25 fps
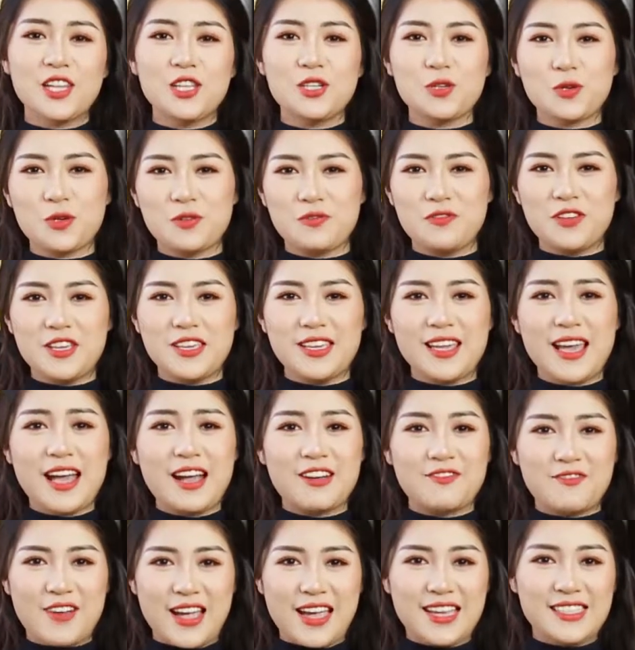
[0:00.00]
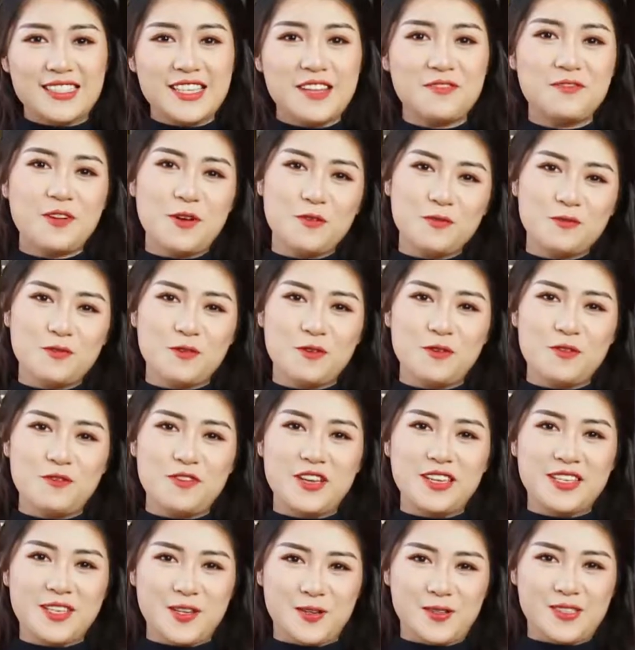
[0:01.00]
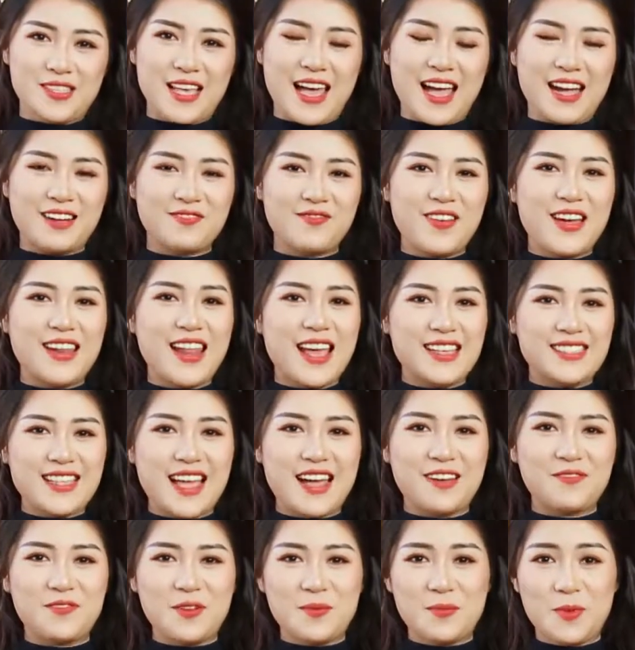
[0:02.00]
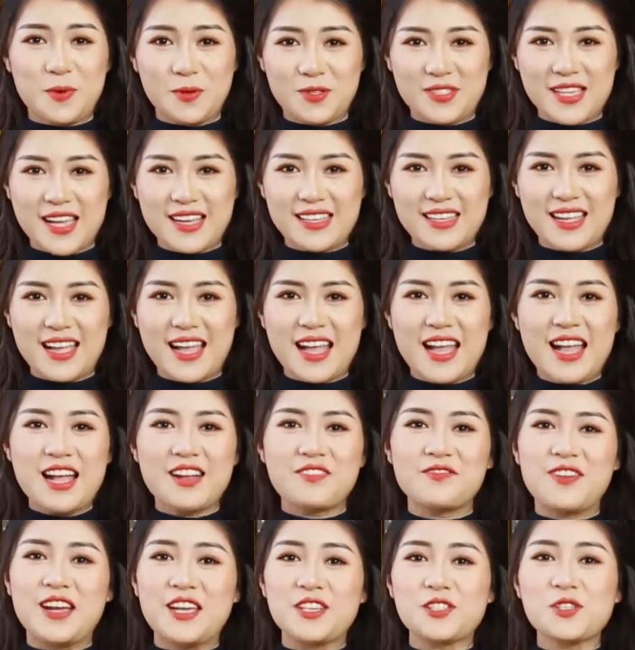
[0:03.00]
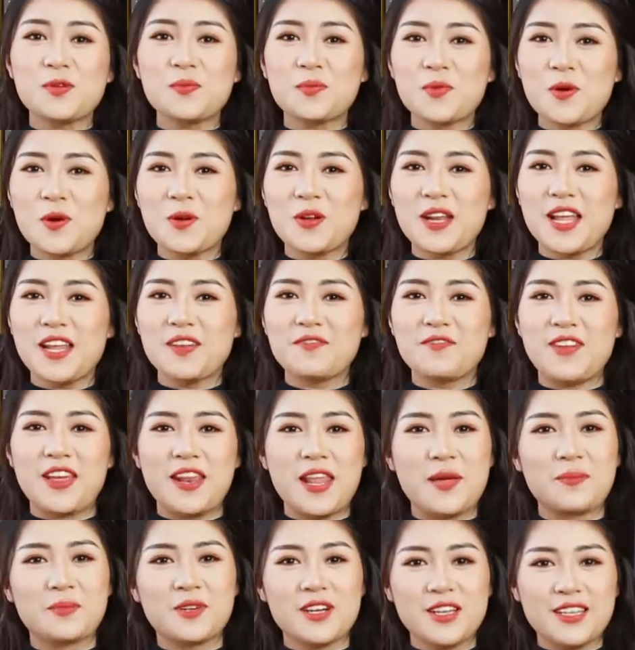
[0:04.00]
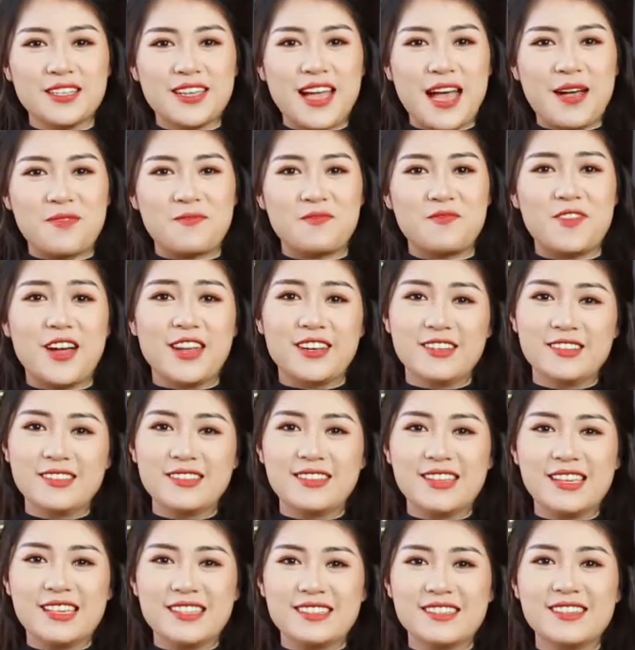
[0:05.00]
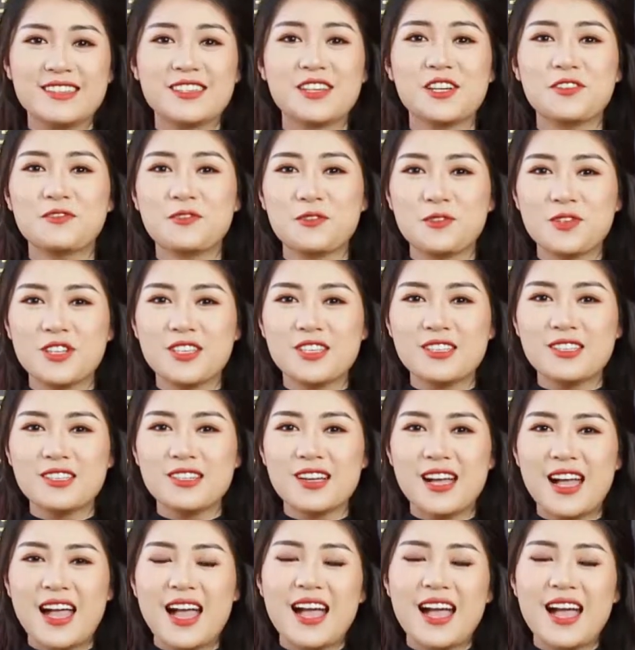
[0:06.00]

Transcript: Thưa quý vị, váy rất phong phú về kiểu dáng và đa dạng về màu sắc. Váy giúp tôn lên vẻ đẹp gợi cảm và nữ tính ở người phụ nữ.